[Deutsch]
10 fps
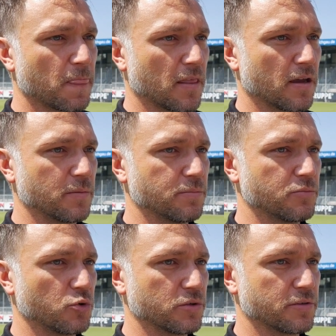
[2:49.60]
ähm,
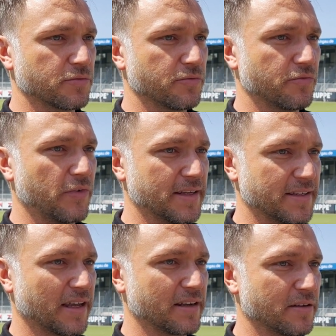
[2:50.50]
und wenn ich
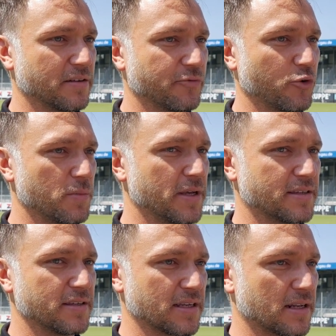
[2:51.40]
dann für mich
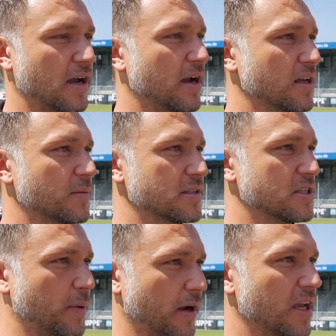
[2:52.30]
diese Klarheit habe, dass
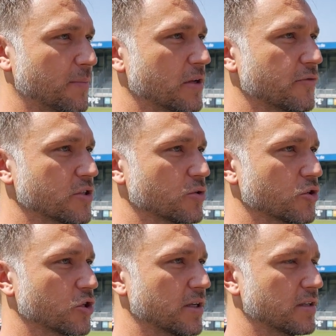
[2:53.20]
ich bereit bin für so einen
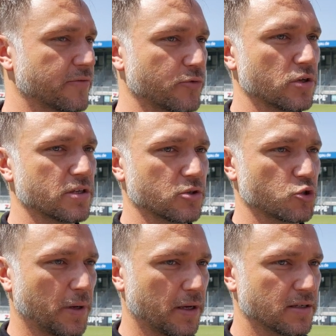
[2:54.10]
Schritt, dann führe ich
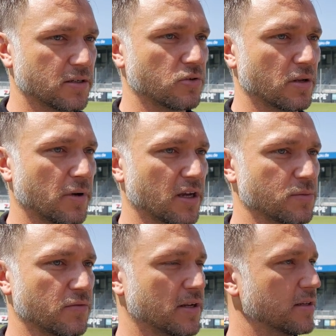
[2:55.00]
Gespräche und dann mache ich
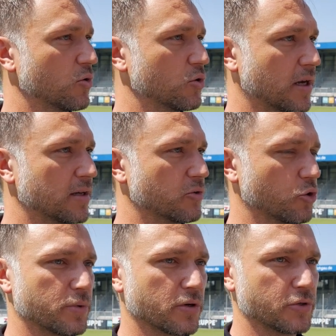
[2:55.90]
mir wirklich auch Gedanken
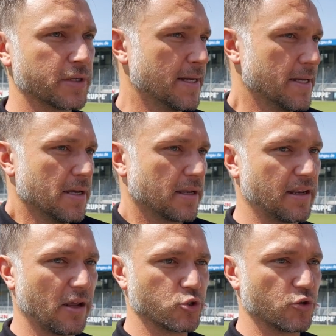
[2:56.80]
drüber. Und
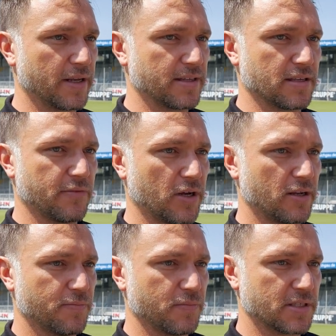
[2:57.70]
genauso war das der
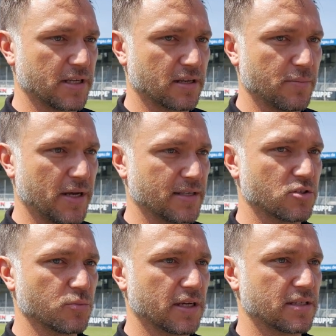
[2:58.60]
Fall. Es hat gepasst
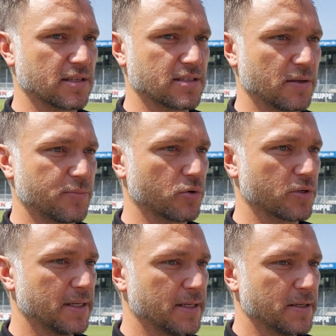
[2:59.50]
zum richtigen
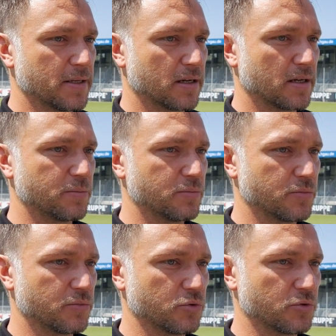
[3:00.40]
Zeitpunkt.
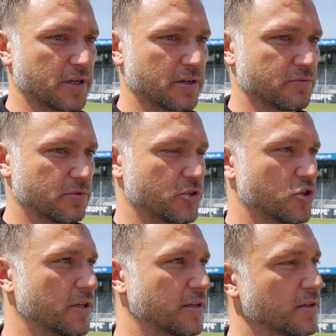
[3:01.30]
Ähm, und ja, jetzt
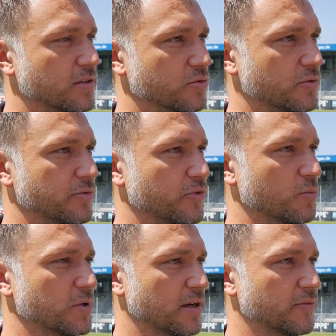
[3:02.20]
stehe ich hier und, und freue
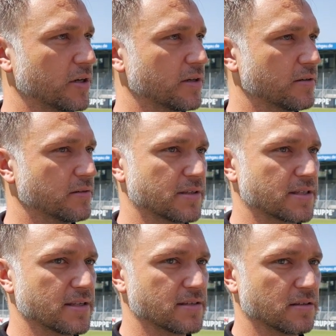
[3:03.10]
mich einfach, das
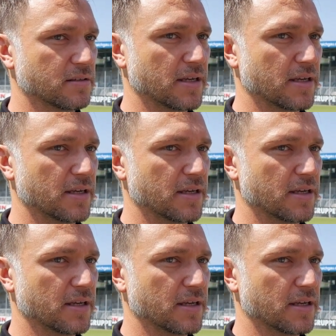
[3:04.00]
ganze, die